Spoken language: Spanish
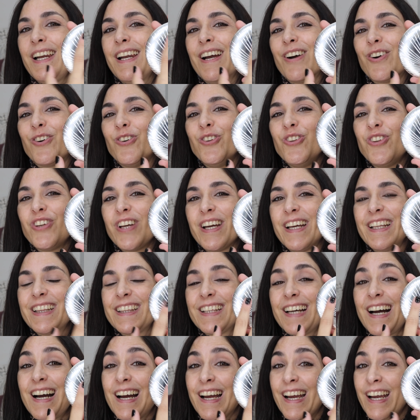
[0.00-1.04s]
La concha
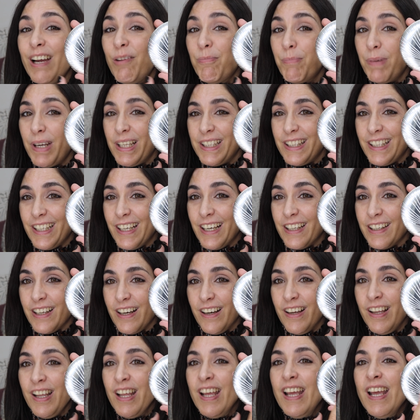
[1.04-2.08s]
esta es plateada.